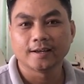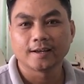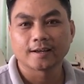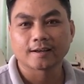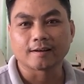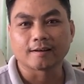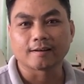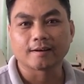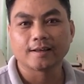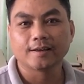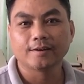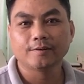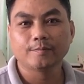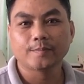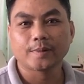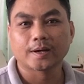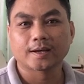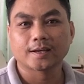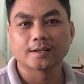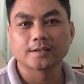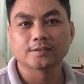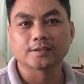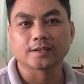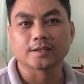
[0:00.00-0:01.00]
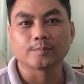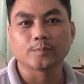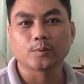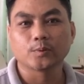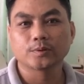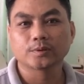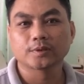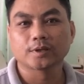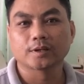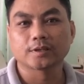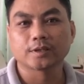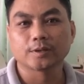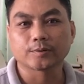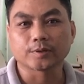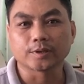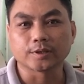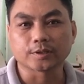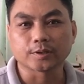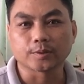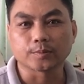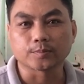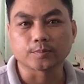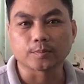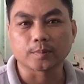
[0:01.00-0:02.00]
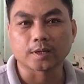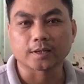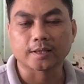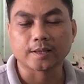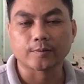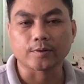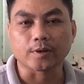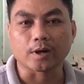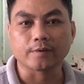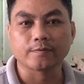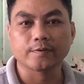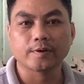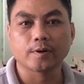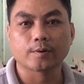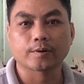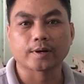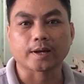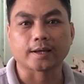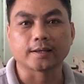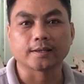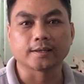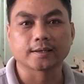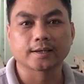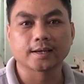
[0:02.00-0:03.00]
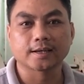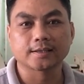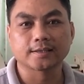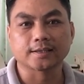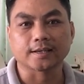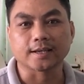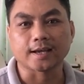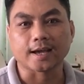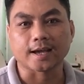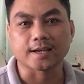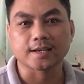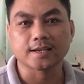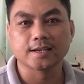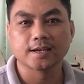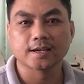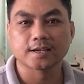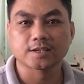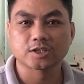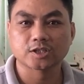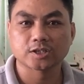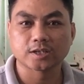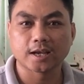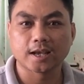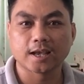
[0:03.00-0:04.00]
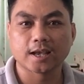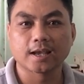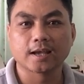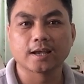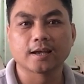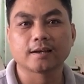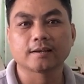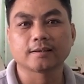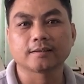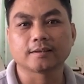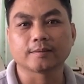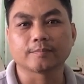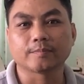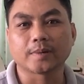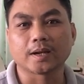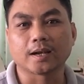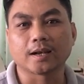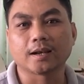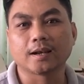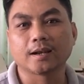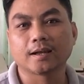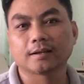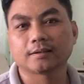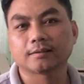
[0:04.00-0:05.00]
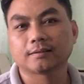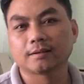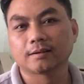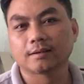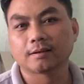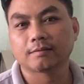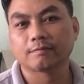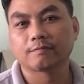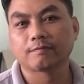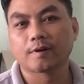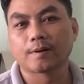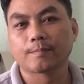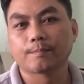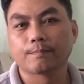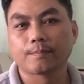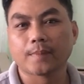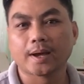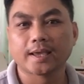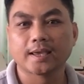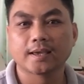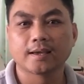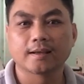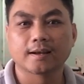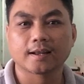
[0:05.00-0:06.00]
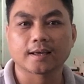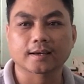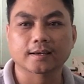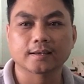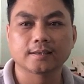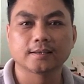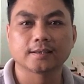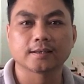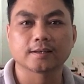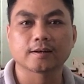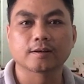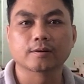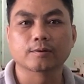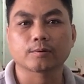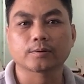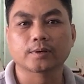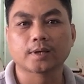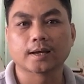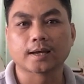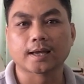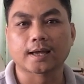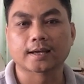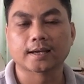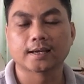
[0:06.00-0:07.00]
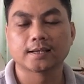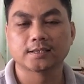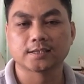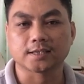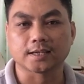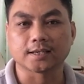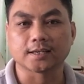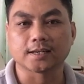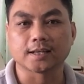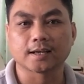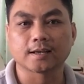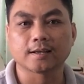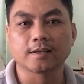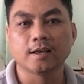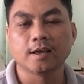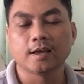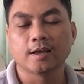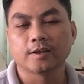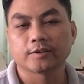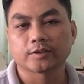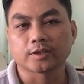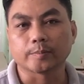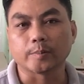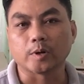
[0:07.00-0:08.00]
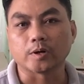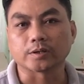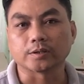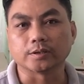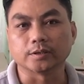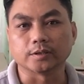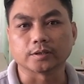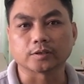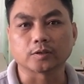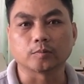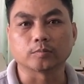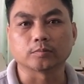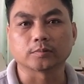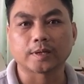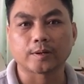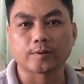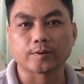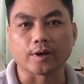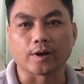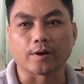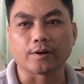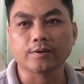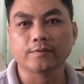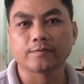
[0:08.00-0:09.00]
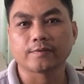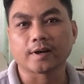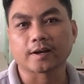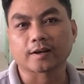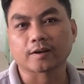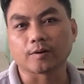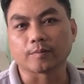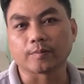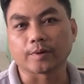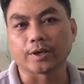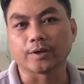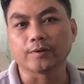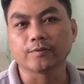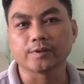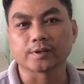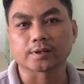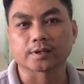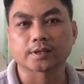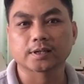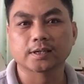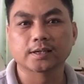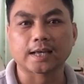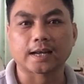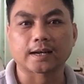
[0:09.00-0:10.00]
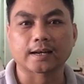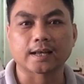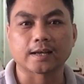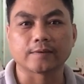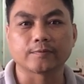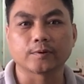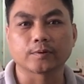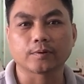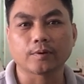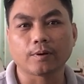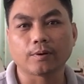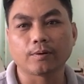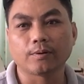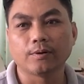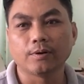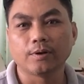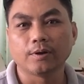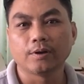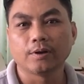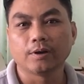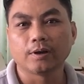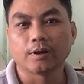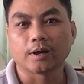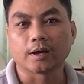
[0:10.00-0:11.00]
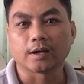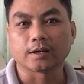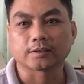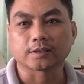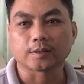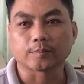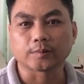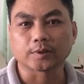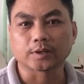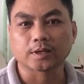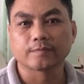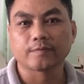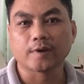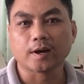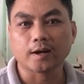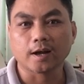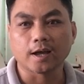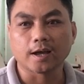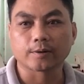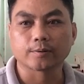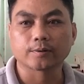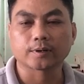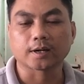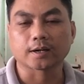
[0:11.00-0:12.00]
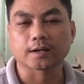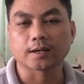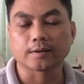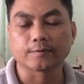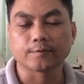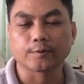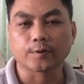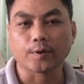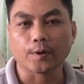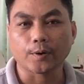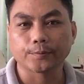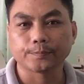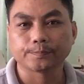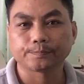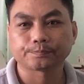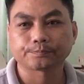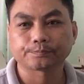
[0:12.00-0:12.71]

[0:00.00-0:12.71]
Còn nếu mà các anh chị muốn cho nhiều người cùng theo dõi video này thì các anh chị hãy share dùm mình lên fanpage hay là cái gì đó của tất cả các anh chị để cho mọi người cùng theo dõi và cùng hiểu được cái ngành nghề photo, trong những cái vấn đề của ngành nghề photo.